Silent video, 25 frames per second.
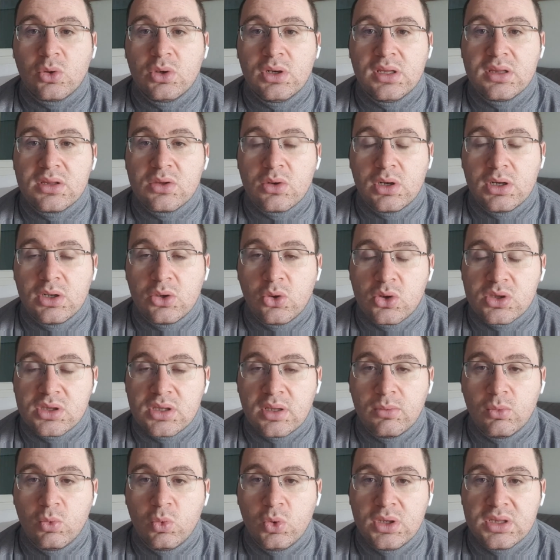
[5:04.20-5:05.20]
all'isola di Koh
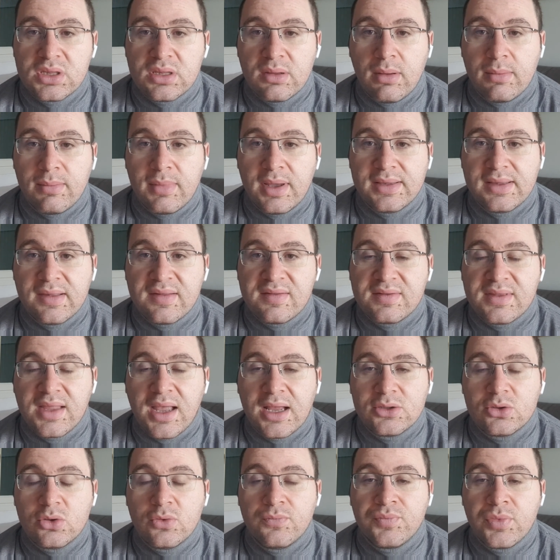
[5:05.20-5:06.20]
Samui, se non ha mai
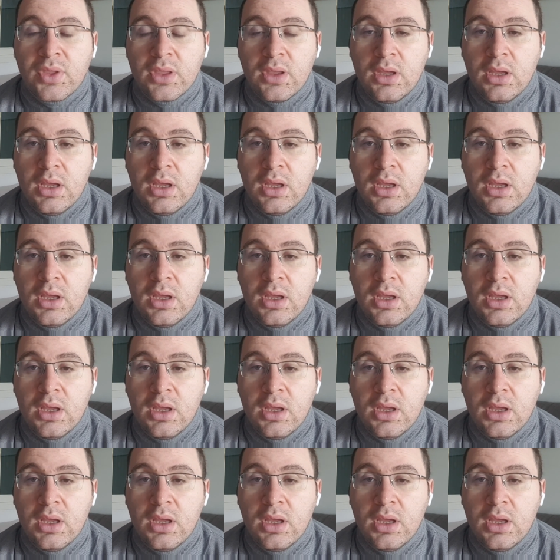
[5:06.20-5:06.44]
testato